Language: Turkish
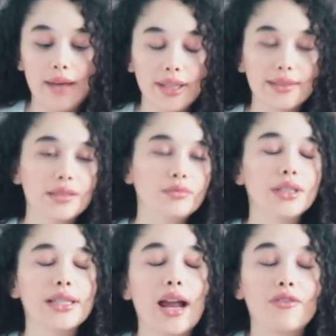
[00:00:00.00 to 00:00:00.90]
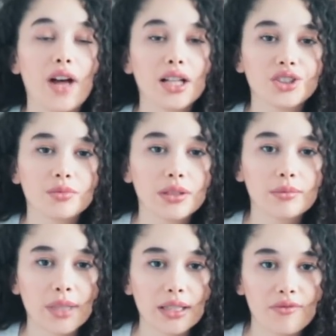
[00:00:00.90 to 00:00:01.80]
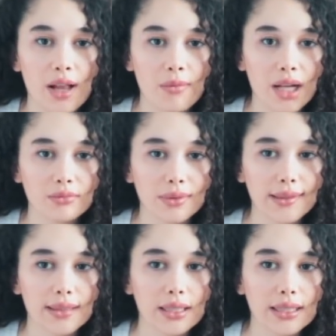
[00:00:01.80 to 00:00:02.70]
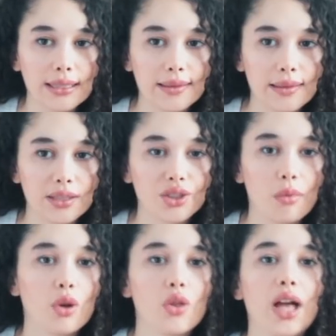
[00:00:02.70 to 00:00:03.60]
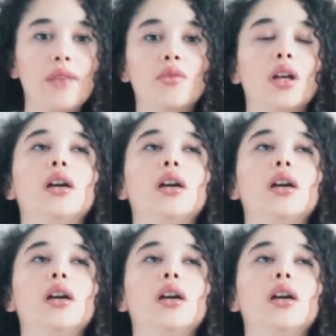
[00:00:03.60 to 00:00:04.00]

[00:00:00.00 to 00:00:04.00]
Evet şimdi diğer falcımın bana fal bakmasını isteyeceğim ondan.